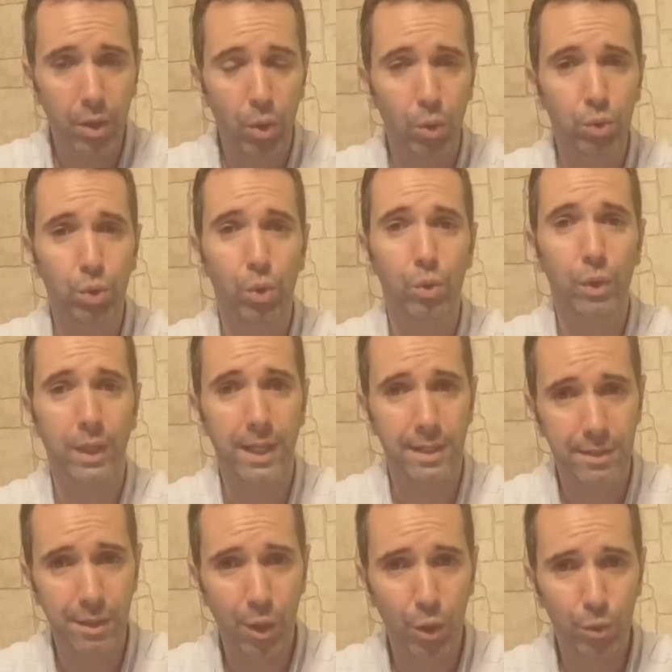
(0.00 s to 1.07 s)
otoyolda
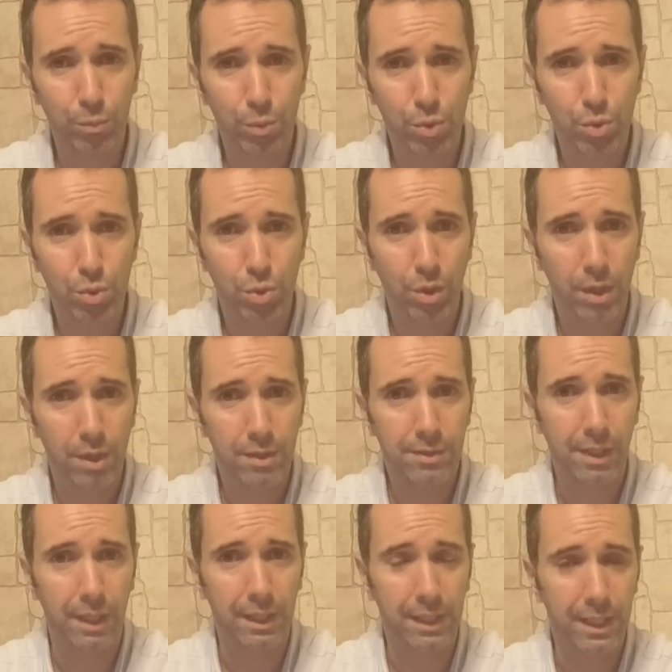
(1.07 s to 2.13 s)
kaza olmuş.
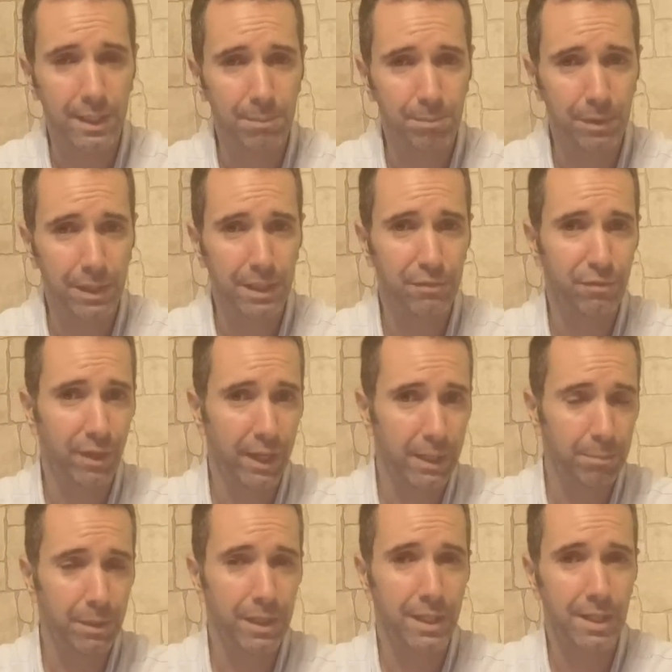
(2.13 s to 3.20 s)
Sağlık ekipleri, itfaiye
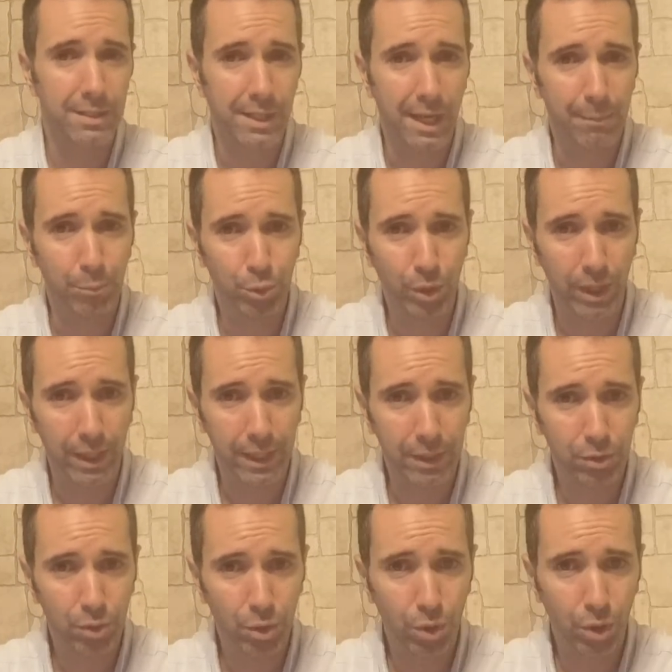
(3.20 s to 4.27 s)
ekipleri kazaya müdahale
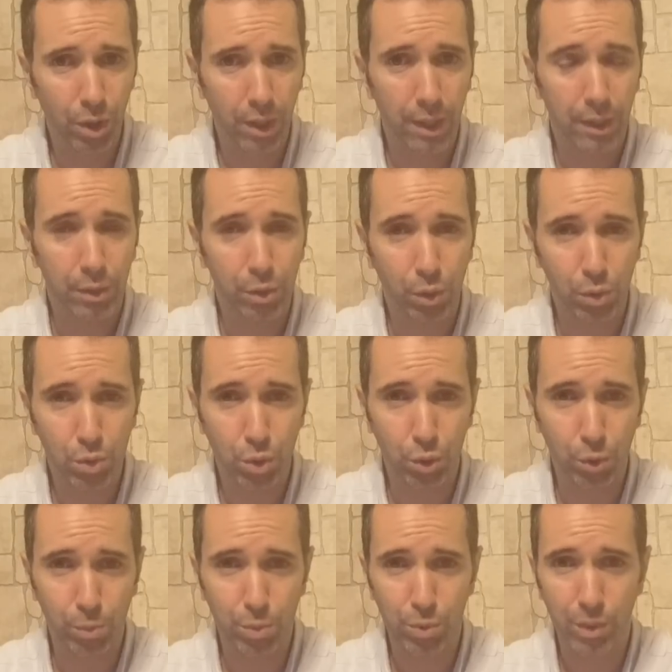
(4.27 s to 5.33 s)
ediyor. Yolcu
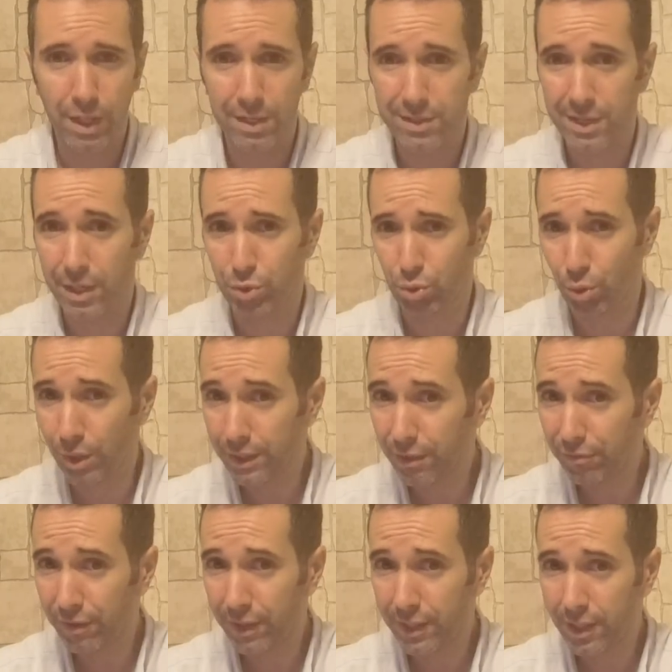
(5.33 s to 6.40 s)
otobüsü kazayı son anda
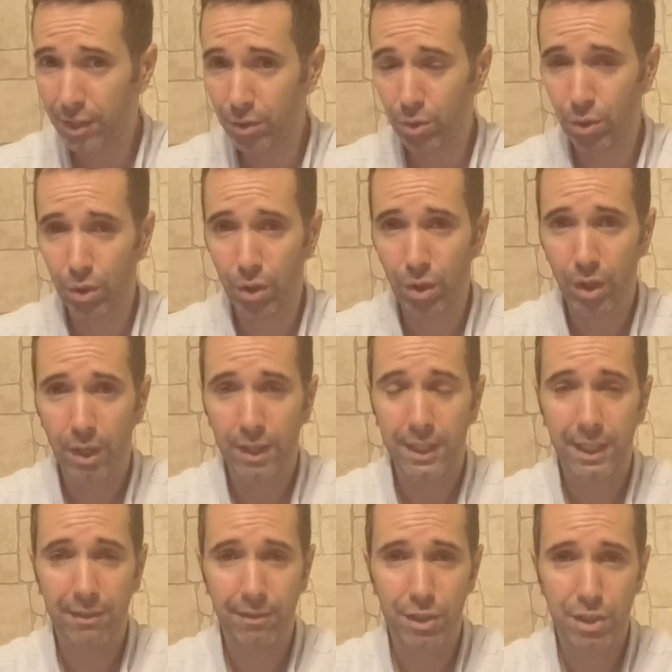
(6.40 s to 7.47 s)
fark ediyor
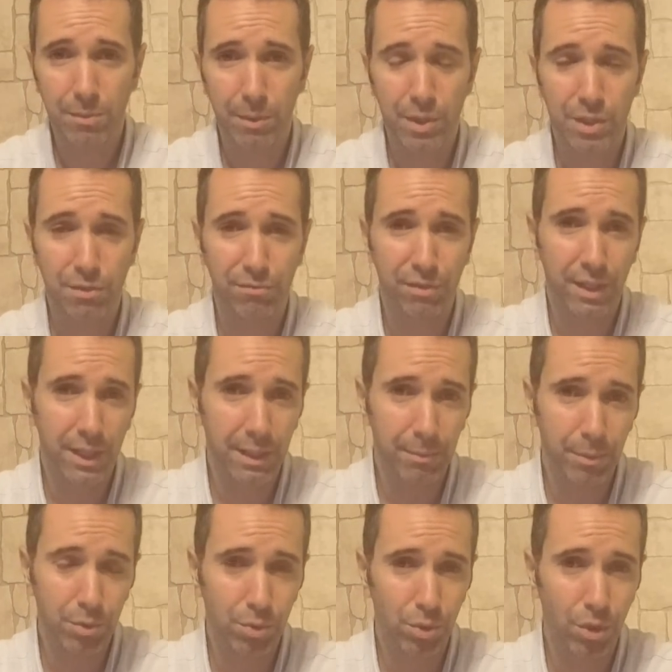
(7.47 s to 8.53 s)
yavaşlamak için frene
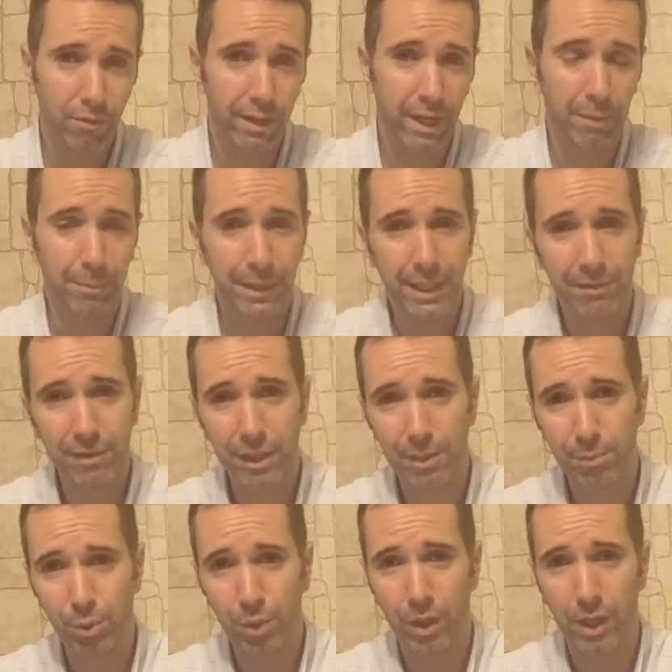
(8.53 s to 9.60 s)
basıyor veya manevra
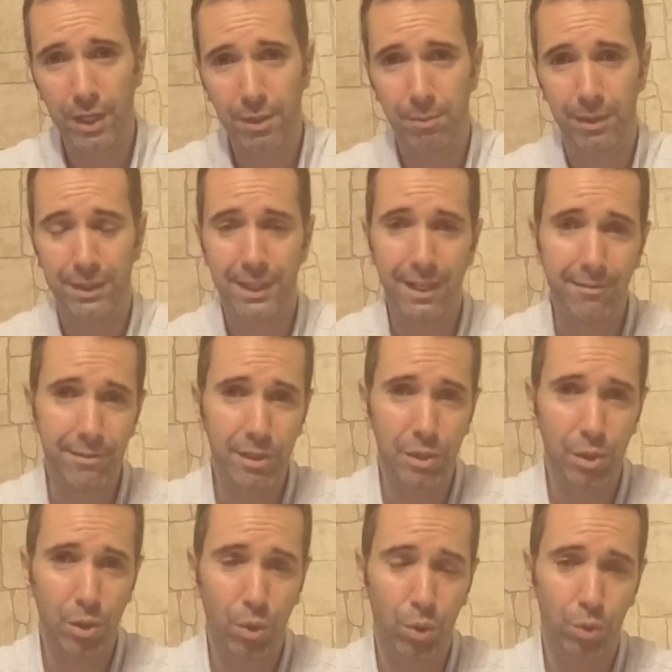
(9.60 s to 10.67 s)
yapıyor. Araba
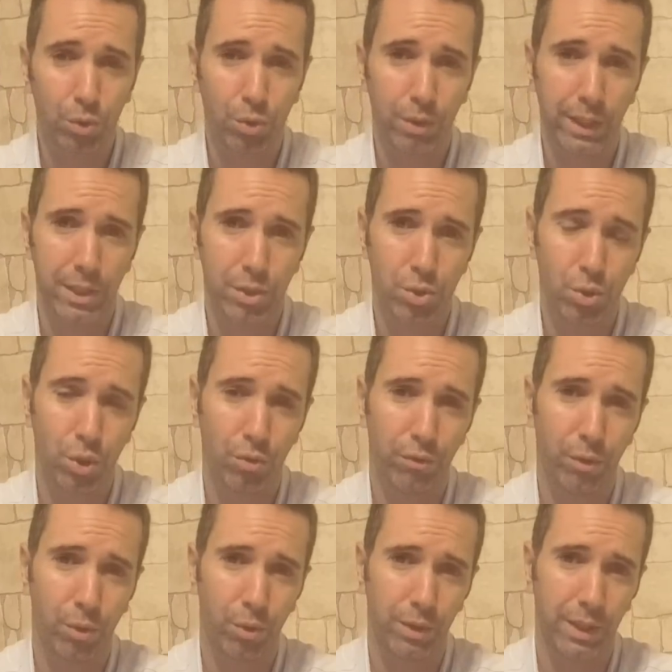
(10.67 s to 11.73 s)
devriliyor, kontrolden çıkıyor
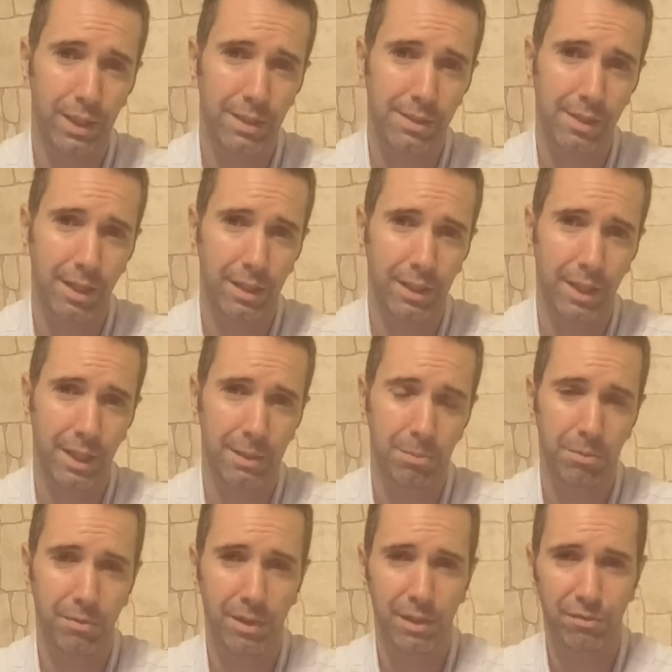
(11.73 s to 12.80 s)
ve oradaki sağlık
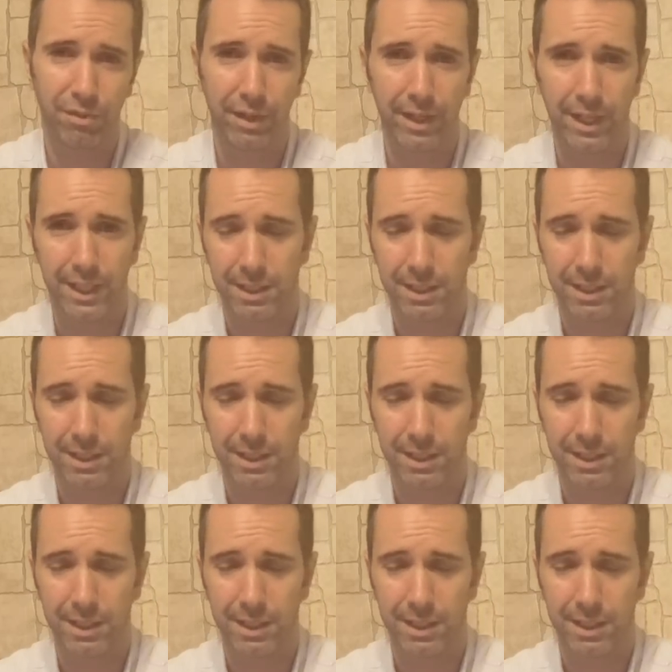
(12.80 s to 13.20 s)
ekibi ve itfaiye